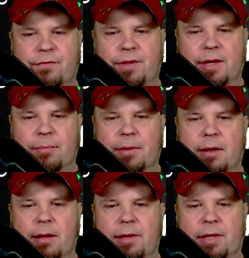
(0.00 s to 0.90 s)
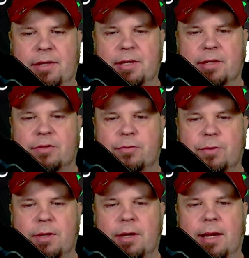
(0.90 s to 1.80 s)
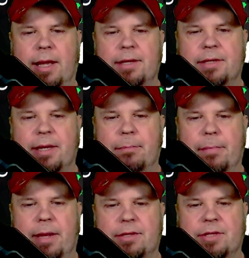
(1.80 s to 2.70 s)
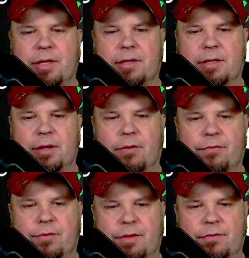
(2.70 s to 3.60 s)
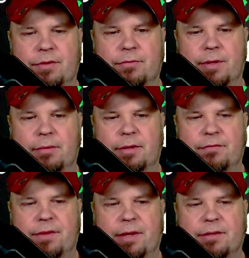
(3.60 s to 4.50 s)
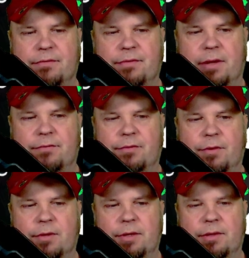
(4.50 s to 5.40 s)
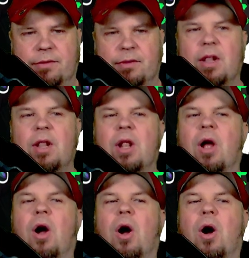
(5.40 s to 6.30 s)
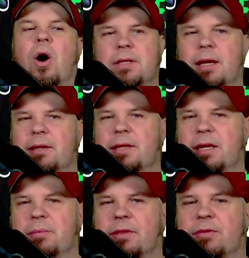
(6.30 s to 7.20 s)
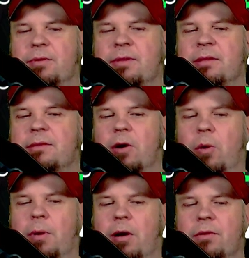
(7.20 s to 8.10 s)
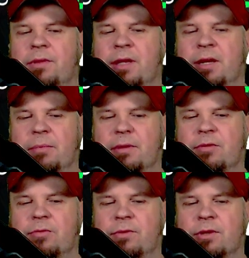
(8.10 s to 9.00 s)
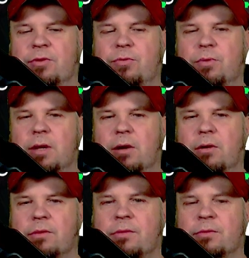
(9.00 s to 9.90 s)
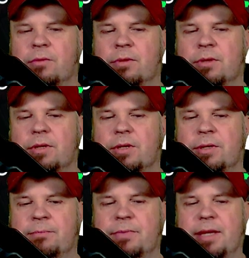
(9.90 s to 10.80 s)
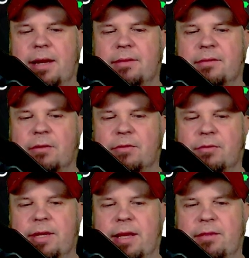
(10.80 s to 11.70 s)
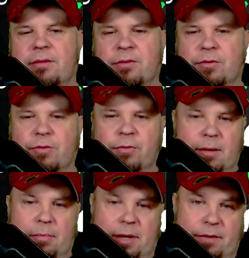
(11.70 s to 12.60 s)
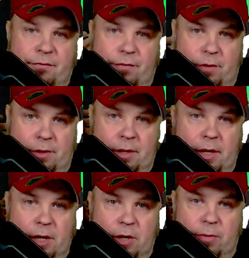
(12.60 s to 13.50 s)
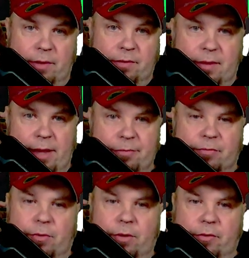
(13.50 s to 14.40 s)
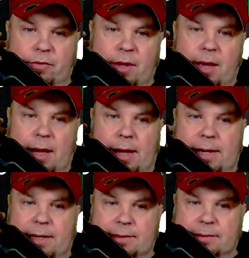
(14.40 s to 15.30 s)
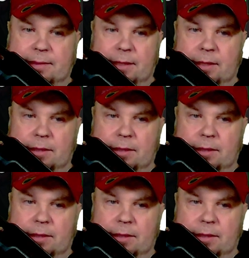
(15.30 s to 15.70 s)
Firma Industrial Light and Magic, die auch für die visuellen Effekte verantwortlich ist. Ja, die Animationen sehen sauber aus, die Animationen sehen cool aus und ähm, ja, das ist auch so die erste Synchronarbeit von Chris Hemsworth als